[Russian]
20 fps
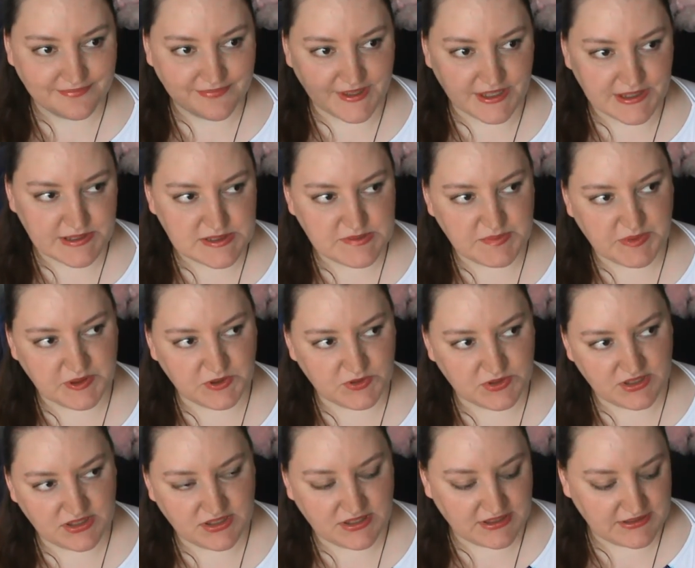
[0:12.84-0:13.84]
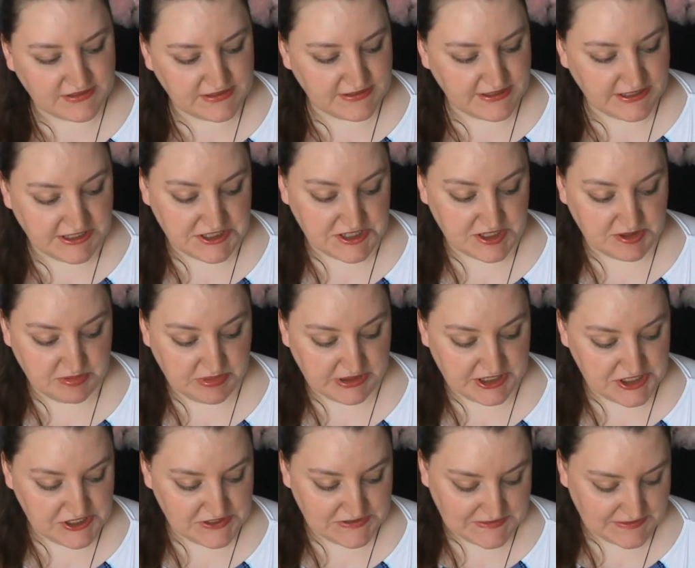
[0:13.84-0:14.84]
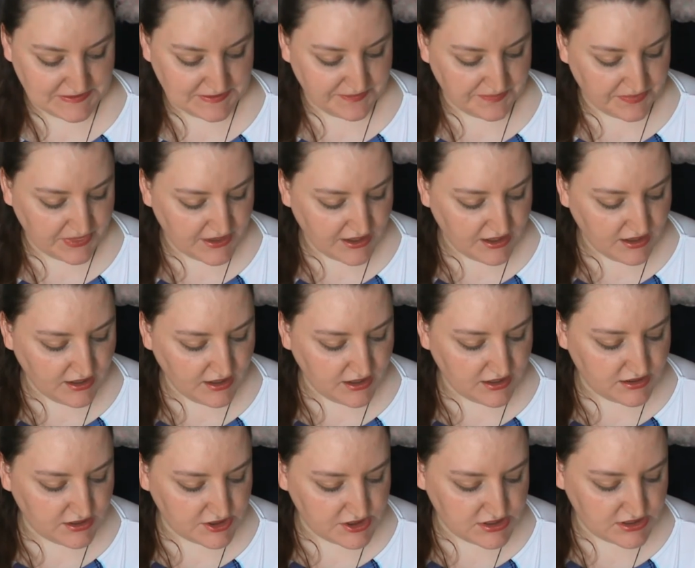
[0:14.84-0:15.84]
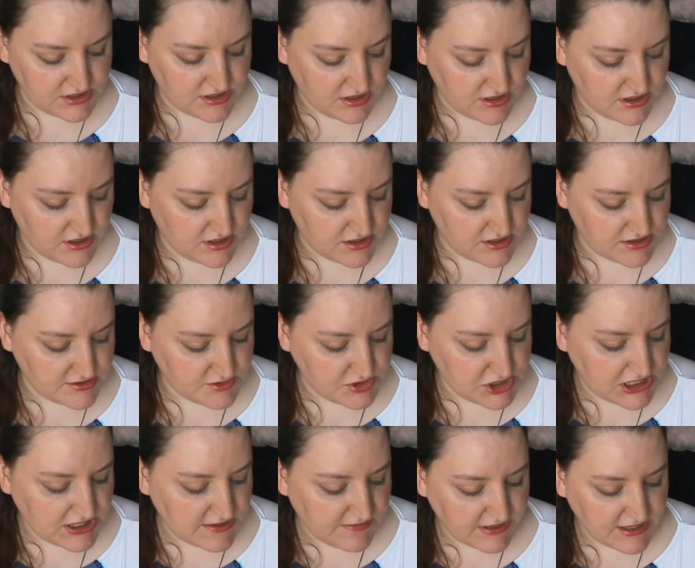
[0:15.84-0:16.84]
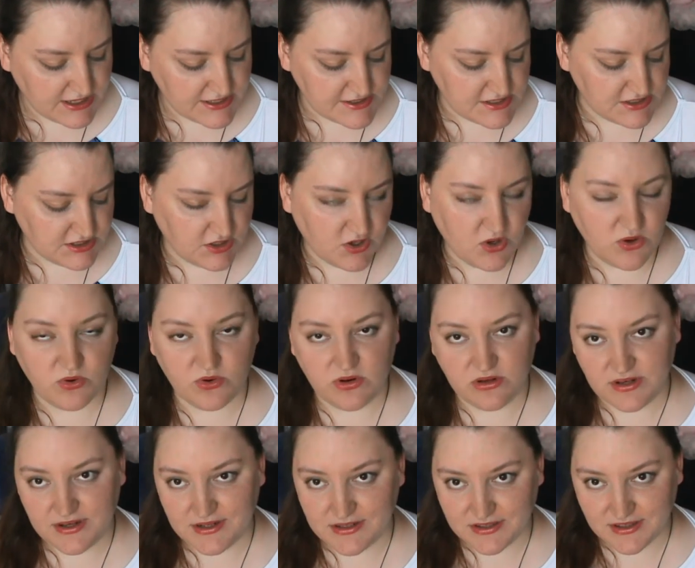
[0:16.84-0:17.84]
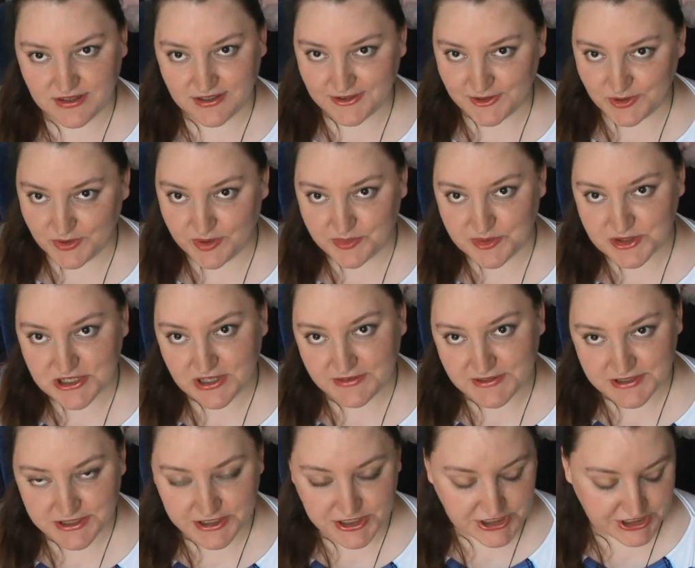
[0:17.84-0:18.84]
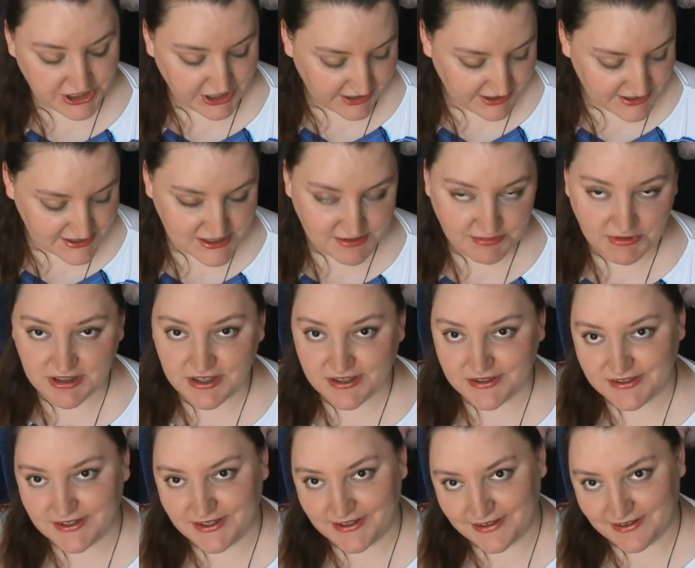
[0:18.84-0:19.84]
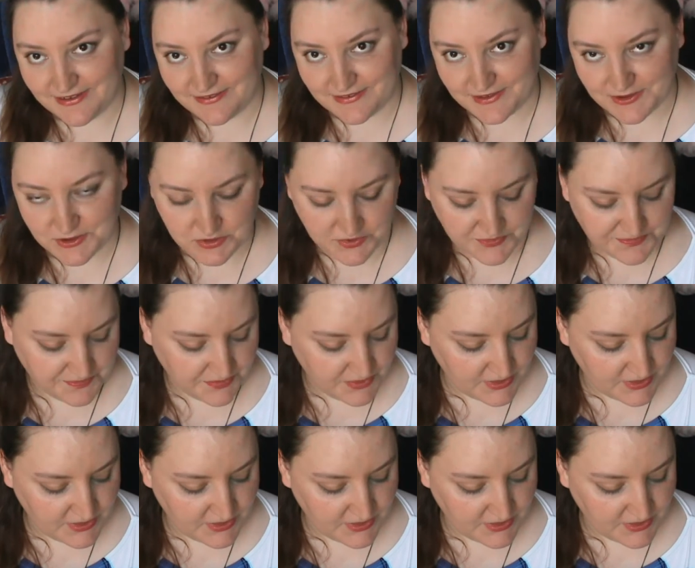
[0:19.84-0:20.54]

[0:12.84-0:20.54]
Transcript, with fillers: речь пойдет о единоличном прочитанном. Значит, а, случайно в вакансии Роули, когда я пришла в восхищение, снимала отдельное видео.